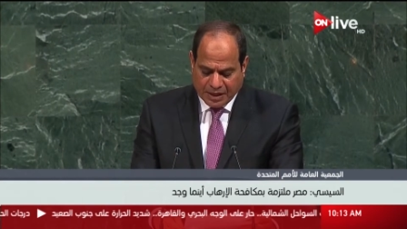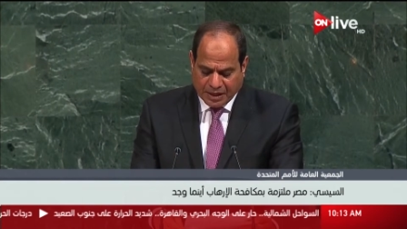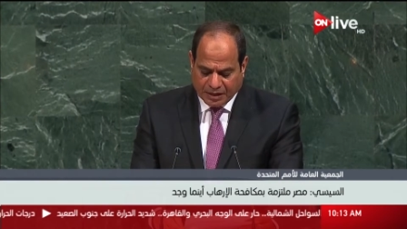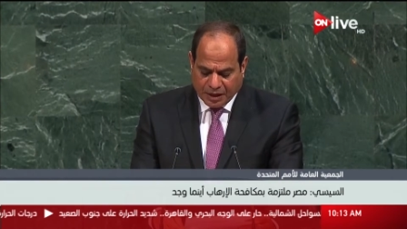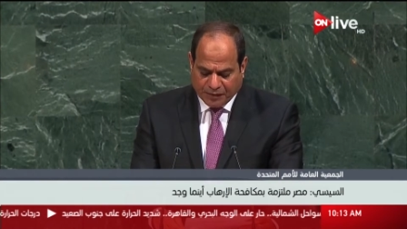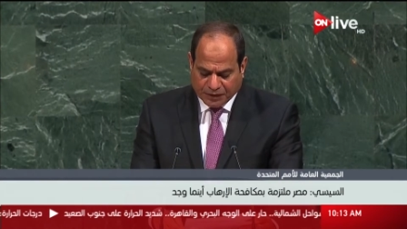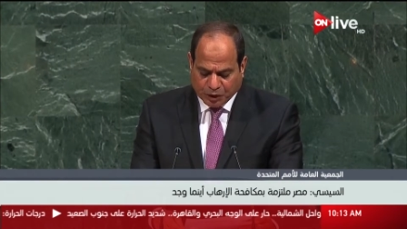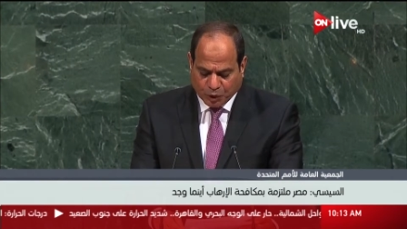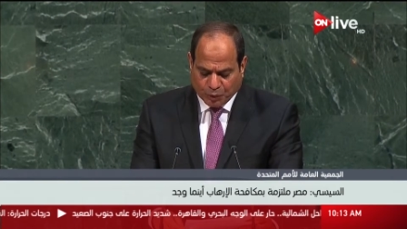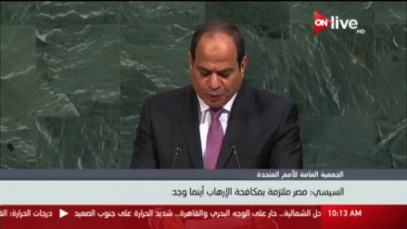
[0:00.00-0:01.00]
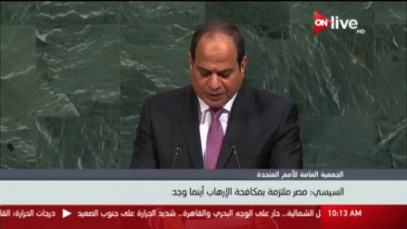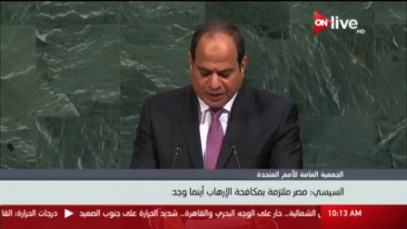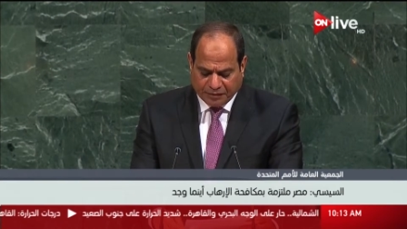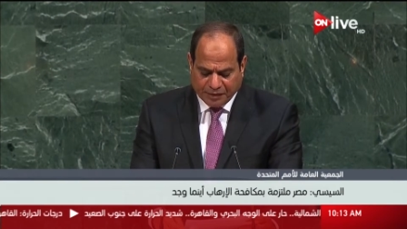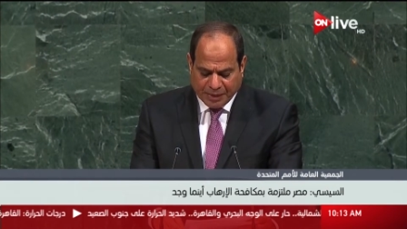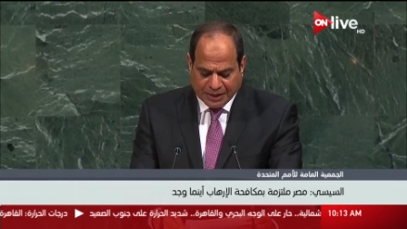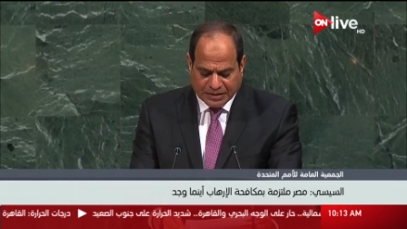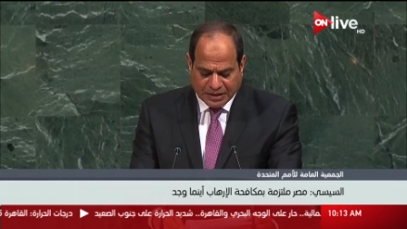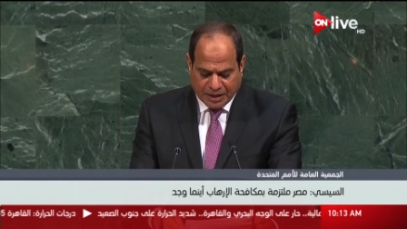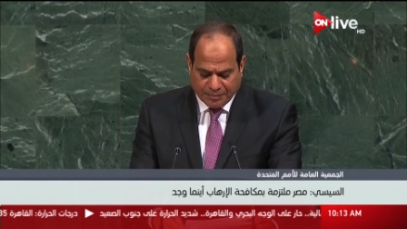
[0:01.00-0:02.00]
خلال فترة عضويتها في
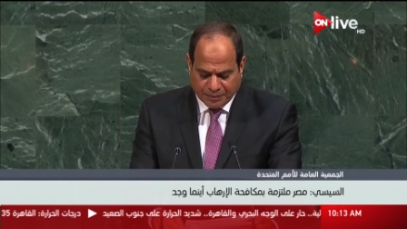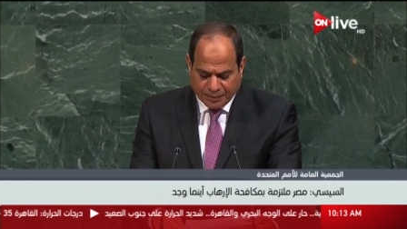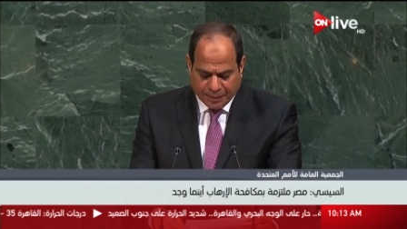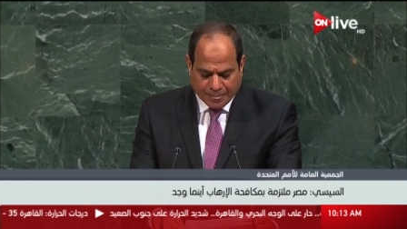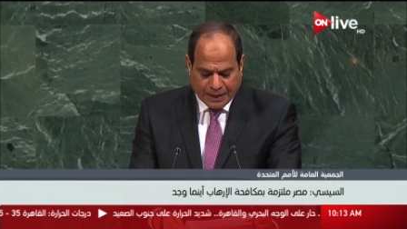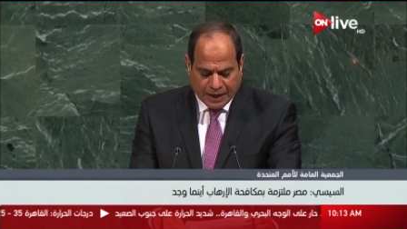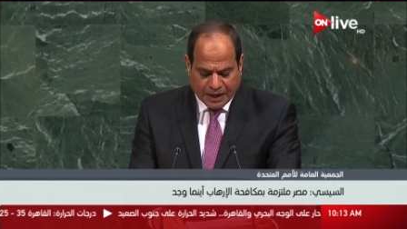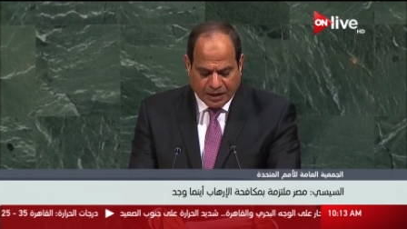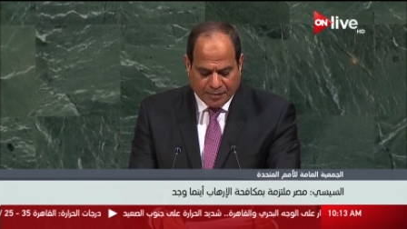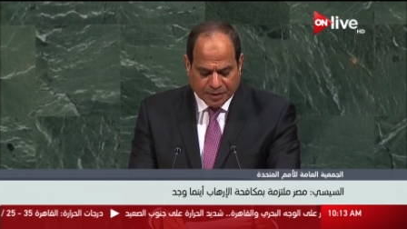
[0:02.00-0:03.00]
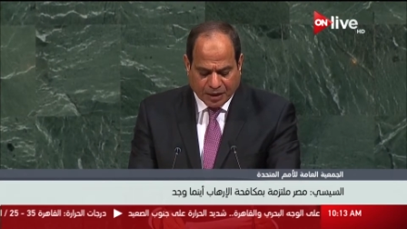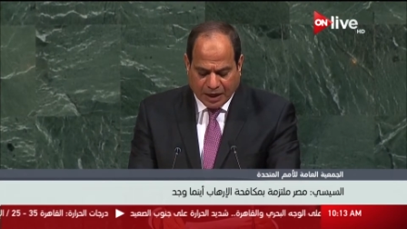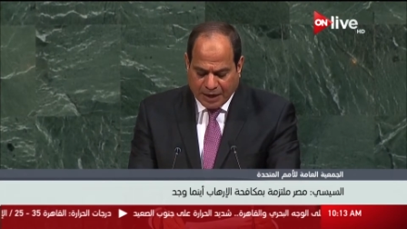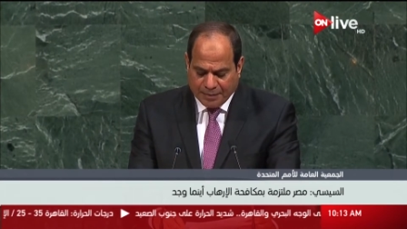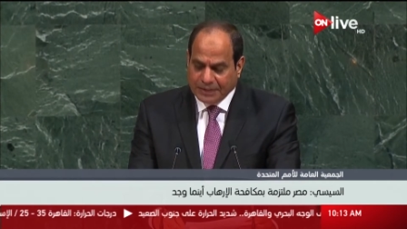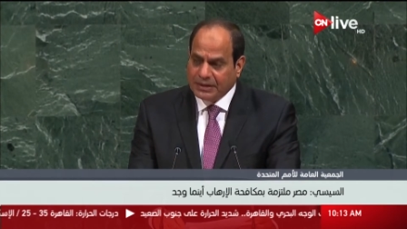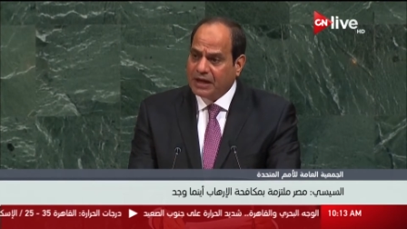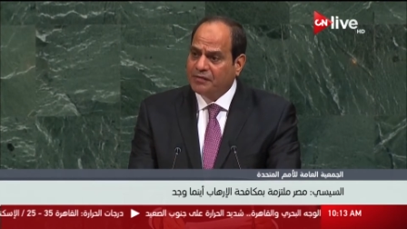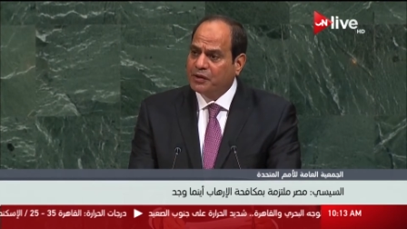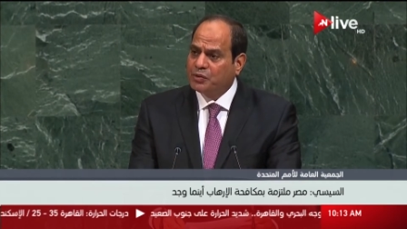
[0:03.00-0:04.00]
مجلس الأمن على مدار عامي
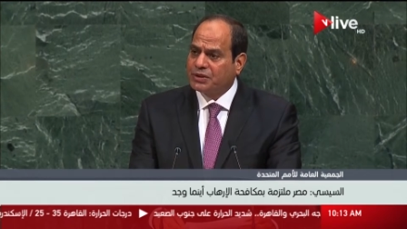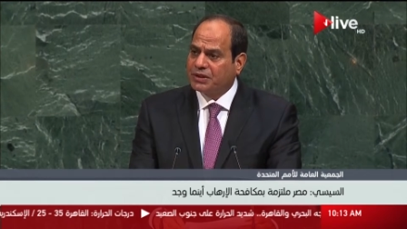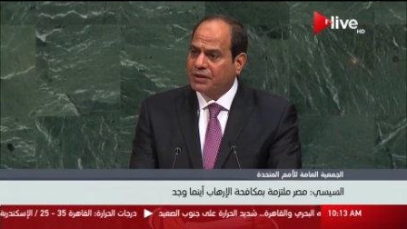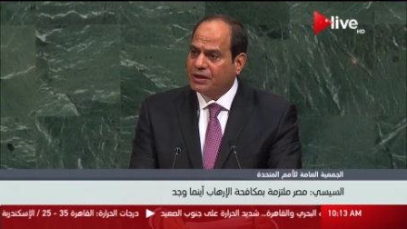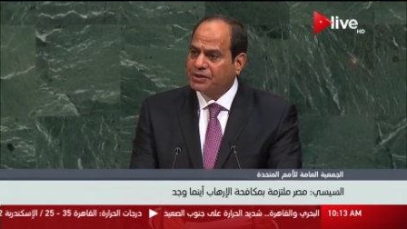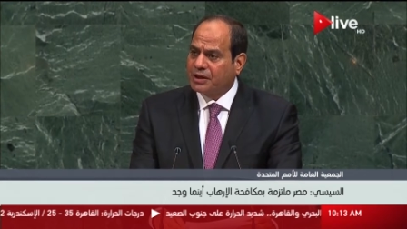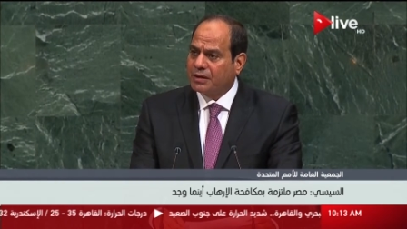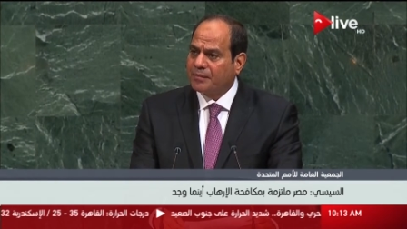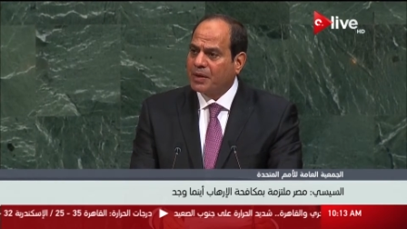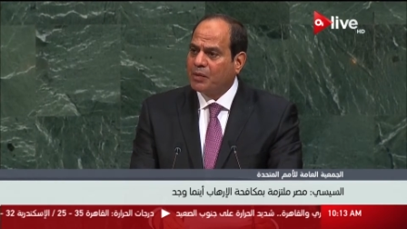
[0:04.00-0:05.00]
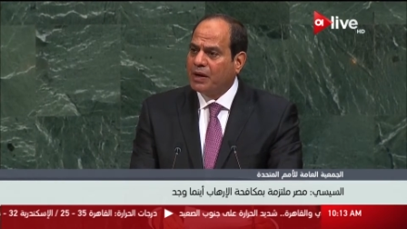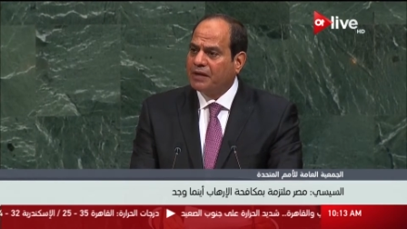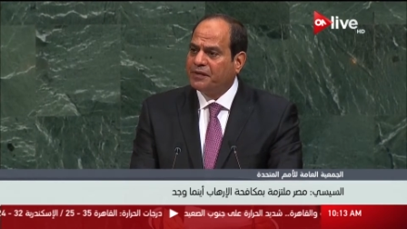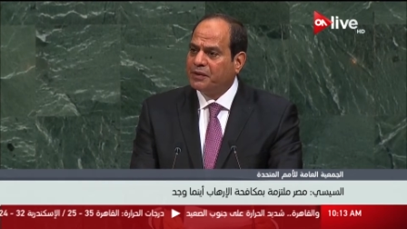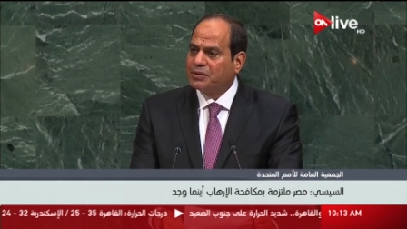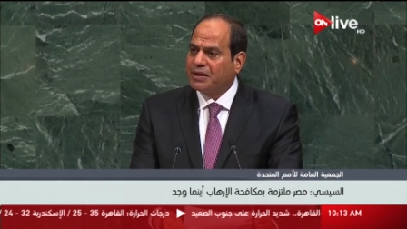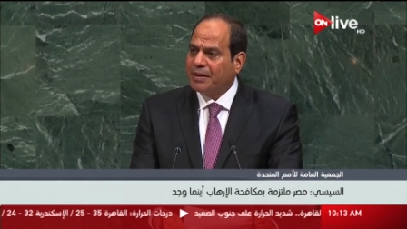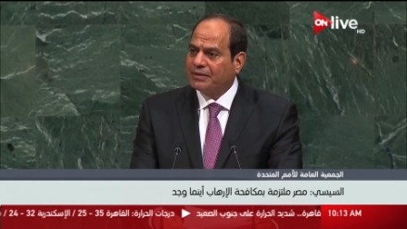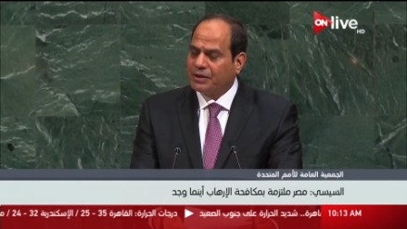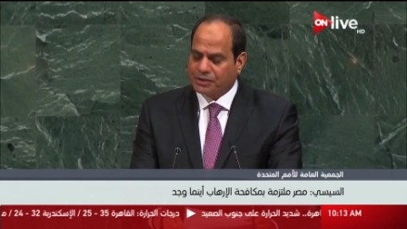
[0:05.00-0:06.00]
2016
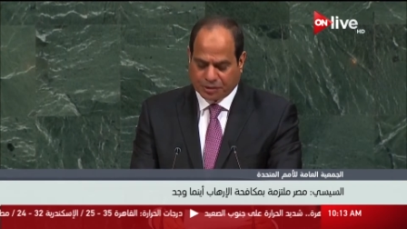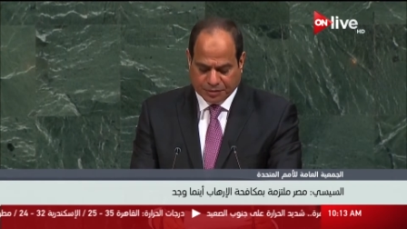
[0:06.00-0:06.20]
و2017